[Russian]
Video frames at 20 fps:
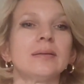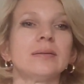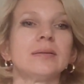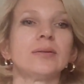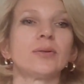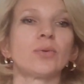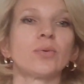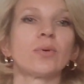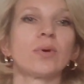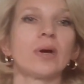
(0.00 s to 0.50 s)

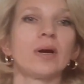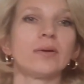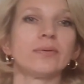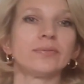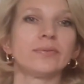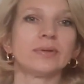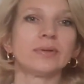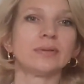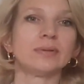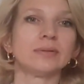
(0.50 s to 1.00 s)
Рукав,
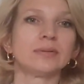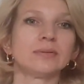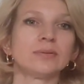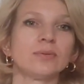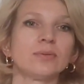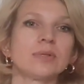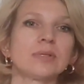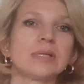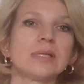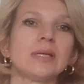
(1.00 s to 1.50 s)

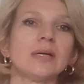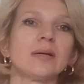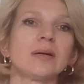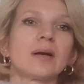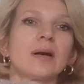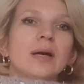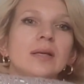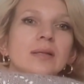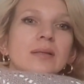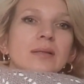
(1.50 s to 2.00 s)
ну,
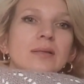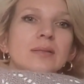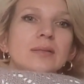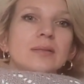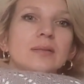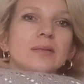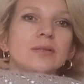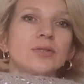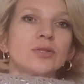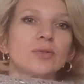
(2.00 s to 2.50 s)
слегка, так
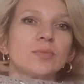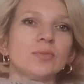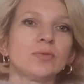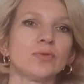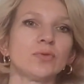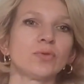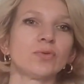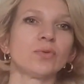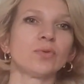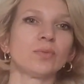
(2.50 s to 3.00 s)
скажем, ну,
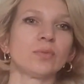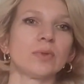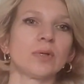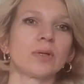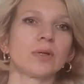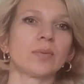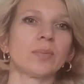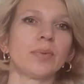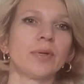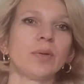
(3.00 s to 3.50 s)
вот он так
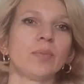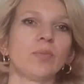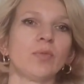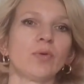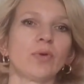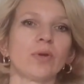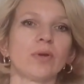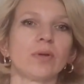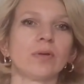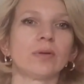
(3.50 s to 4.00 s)

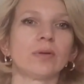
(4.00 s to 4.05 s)
прямой.